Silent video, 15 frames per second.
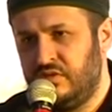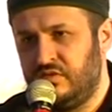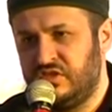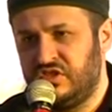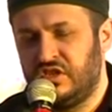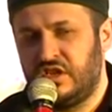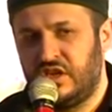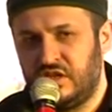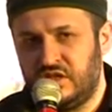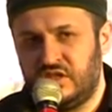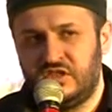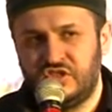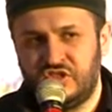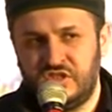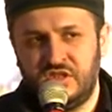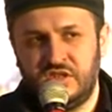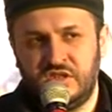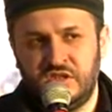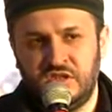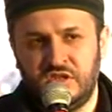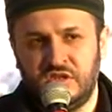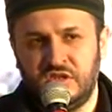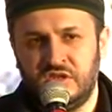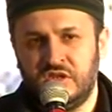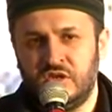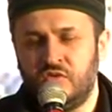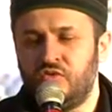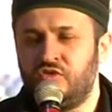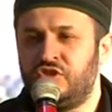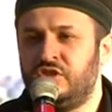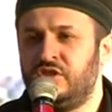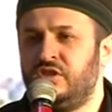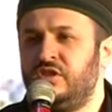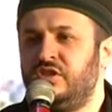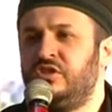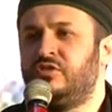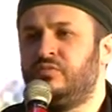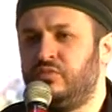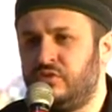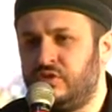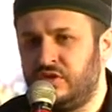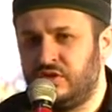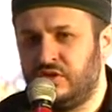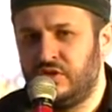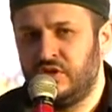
возникать должны научные диспуты